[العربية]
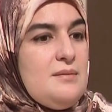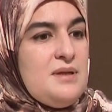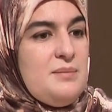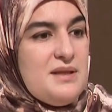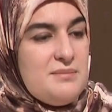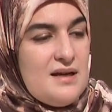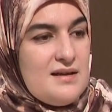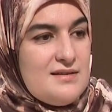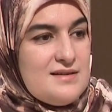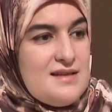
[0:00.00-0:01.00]
من بعد
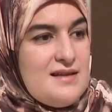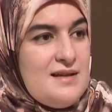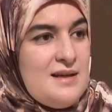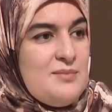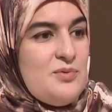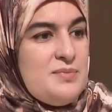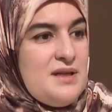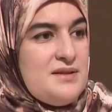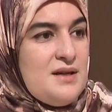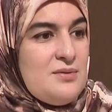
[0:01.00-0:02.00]
ما سال الاب
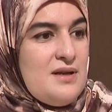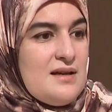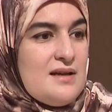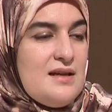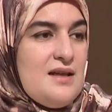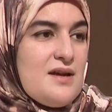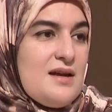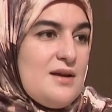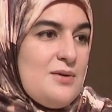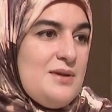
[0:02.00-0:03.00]
وبنى الدار والى اخره
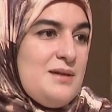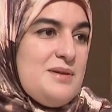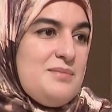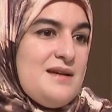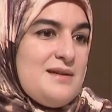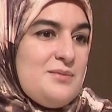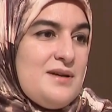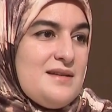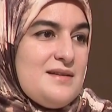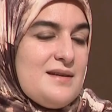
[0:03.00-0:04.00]
ذكره الابن بهذا
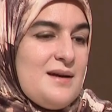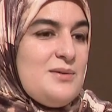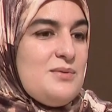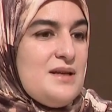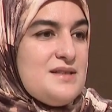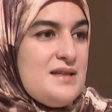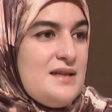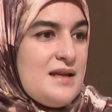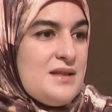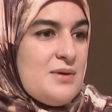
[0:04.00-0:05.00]
الوعد قال له وعد
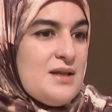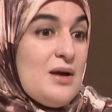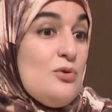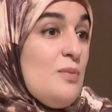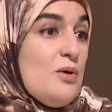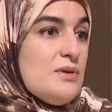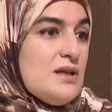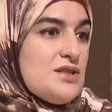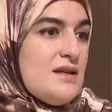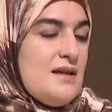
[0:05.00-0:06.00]
ثاني كذا وكذا قال له ما
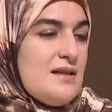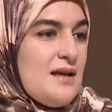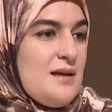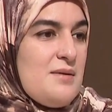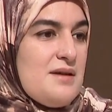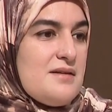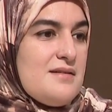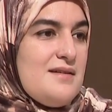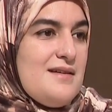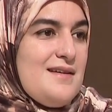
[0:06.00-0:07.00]
قلتلكش انا هذا الكلام هذا